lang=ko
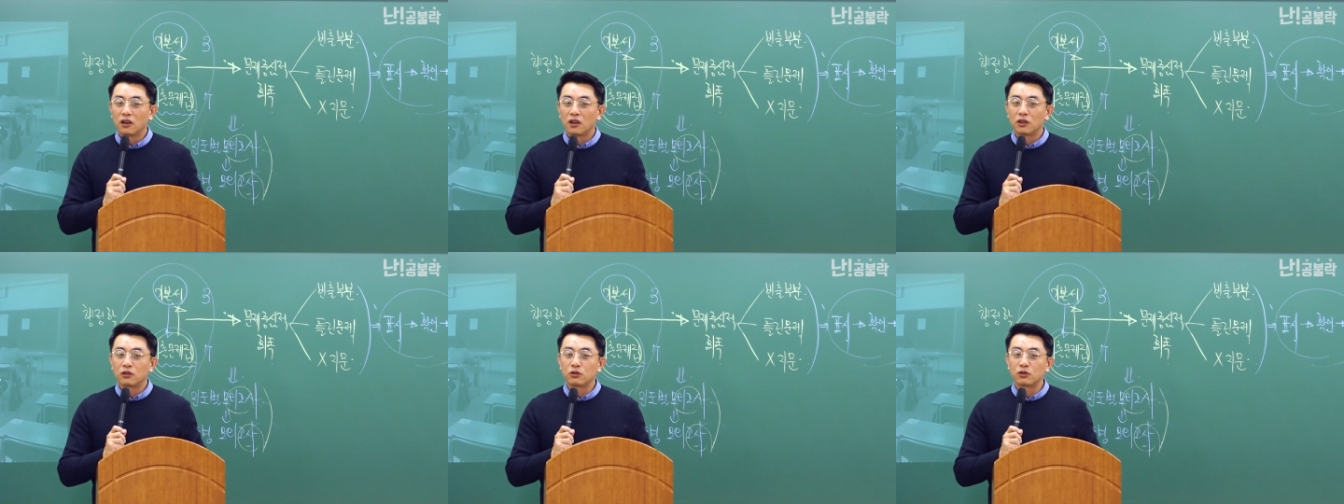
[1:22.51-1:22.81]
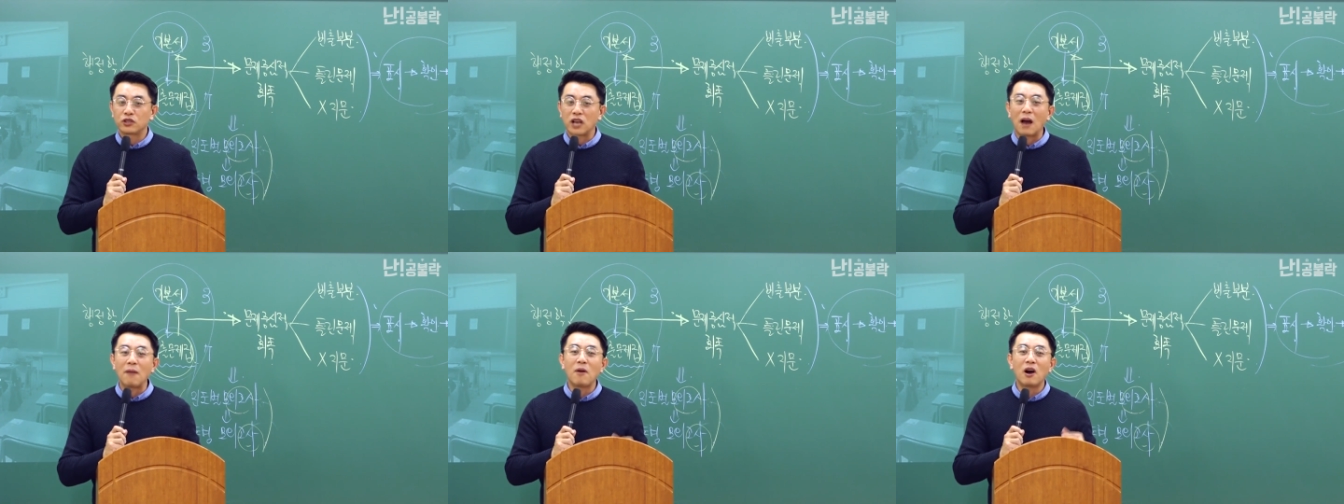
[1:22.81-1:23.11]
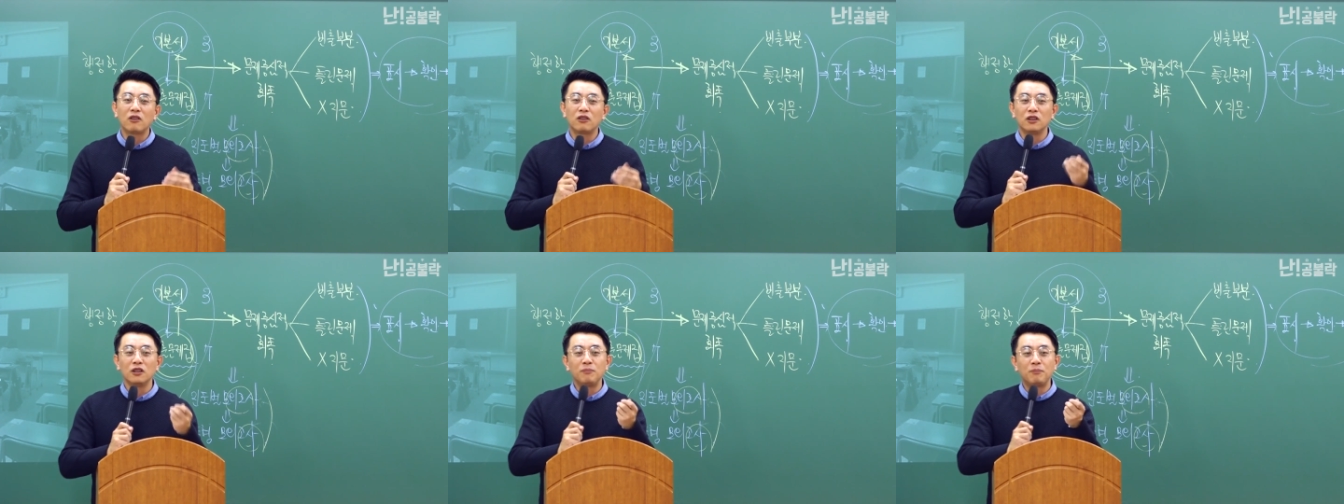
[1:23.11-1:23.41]
그래서
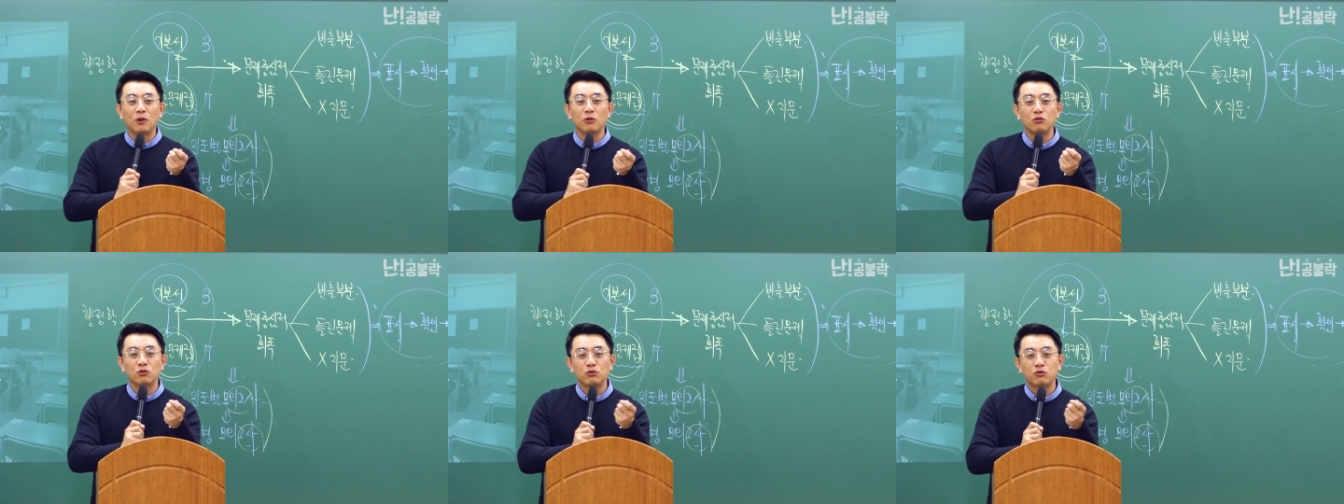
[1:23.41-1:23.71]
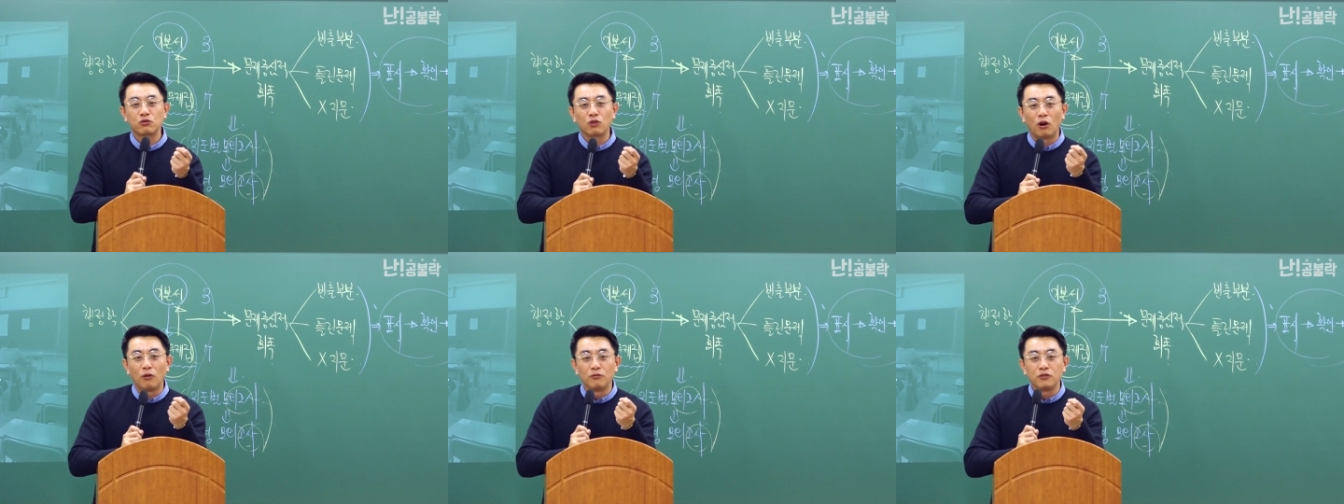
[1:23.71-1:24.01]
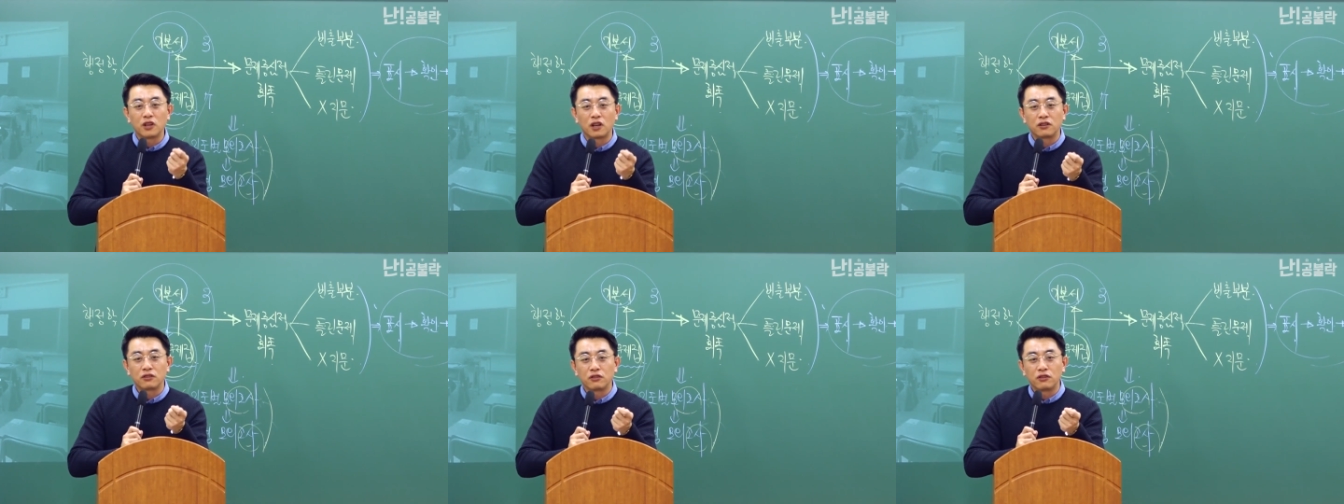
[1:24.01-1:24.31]
자막을 입혀줄 수가
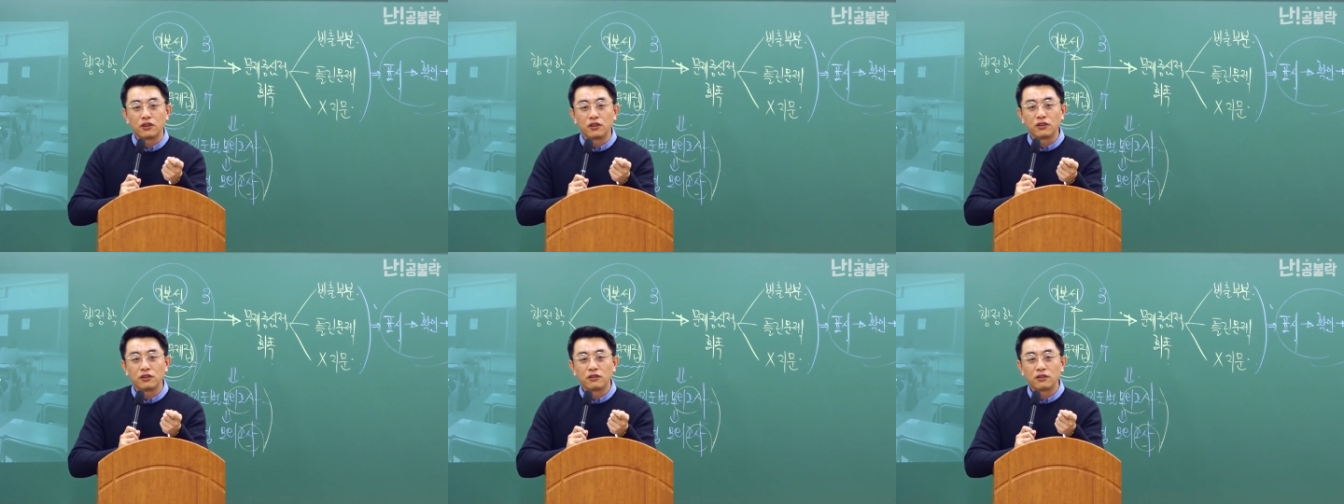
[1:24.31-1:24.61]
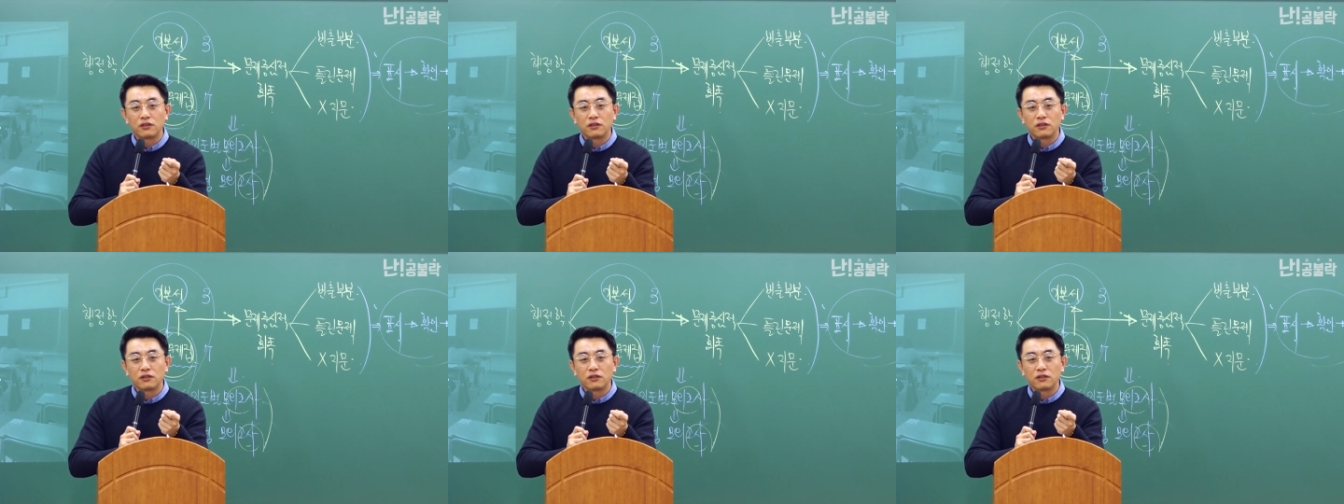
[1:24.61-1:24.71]
없냐는 거예요.